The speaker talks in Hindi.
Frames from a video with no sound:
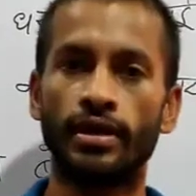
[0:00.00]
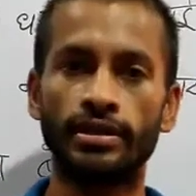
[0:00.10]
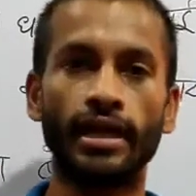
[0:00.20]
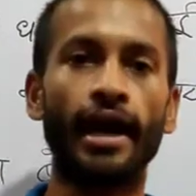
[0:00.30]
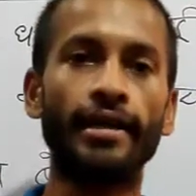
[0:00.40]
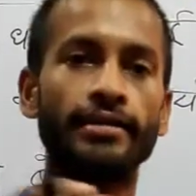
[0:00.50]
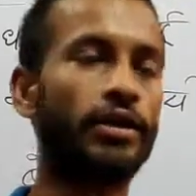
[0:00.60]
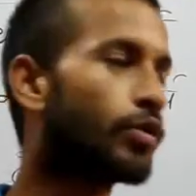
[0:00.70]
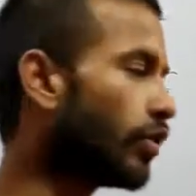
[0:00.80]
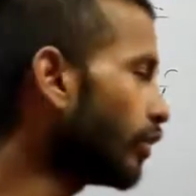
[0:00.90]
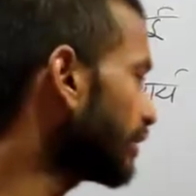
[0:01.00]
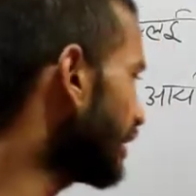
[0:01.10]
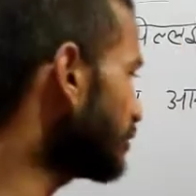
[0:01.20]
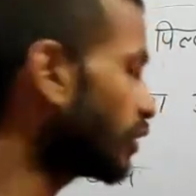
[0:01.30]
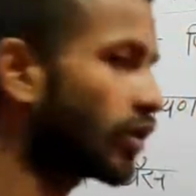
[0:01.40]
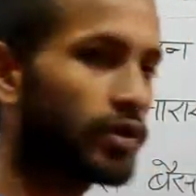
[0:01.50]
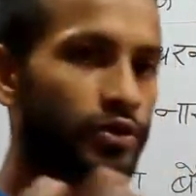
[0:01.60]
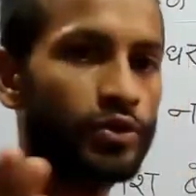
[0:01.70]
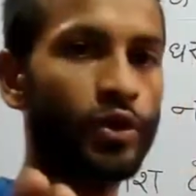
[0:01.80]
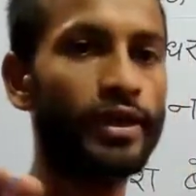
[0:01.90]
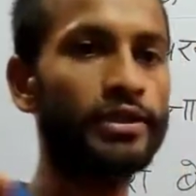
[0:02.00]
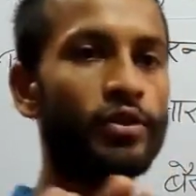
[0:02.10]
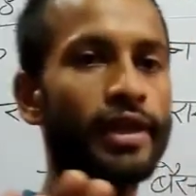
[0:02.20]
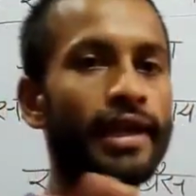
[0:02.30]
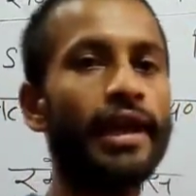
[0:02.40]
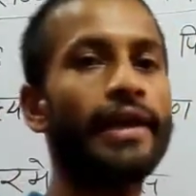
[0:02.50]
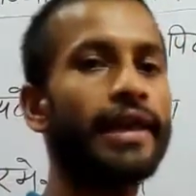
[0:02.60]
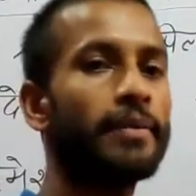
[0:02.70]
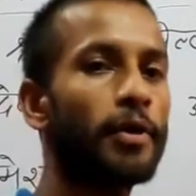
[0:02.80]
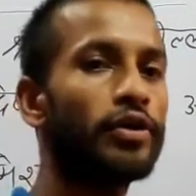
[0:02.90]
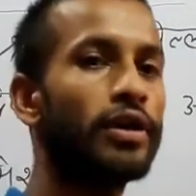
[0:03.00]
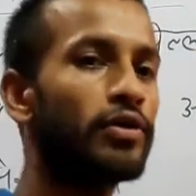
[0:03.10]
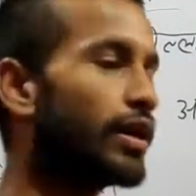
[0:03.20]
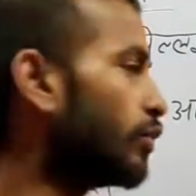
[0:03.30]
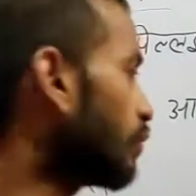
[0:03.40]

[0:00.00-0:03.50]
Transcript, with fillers: झाड़ झंकुर होते हैं जो छोटे छोटे कांटे के पौधे होते हैं